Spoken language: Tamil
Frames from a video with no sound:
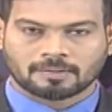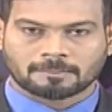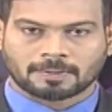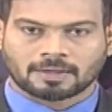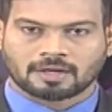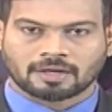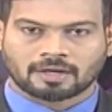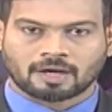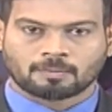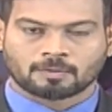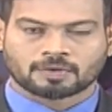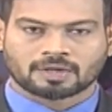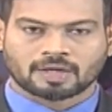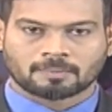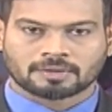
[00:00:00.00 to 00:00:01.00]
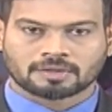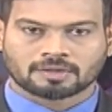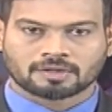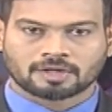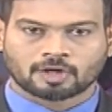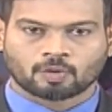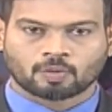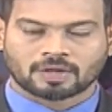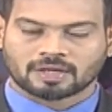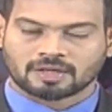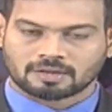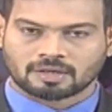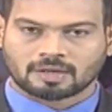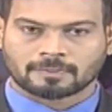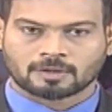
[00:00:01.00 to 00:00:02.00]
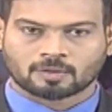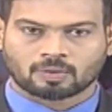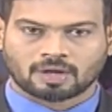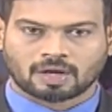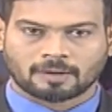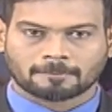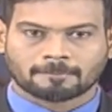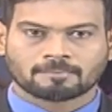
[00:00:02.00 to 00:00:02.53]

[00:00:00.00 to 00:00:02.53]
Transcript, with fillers: பள்ளி கல்வித்துறை அமைச்சர் செங்கோட்டையன் தெரிவித்துள்ளார்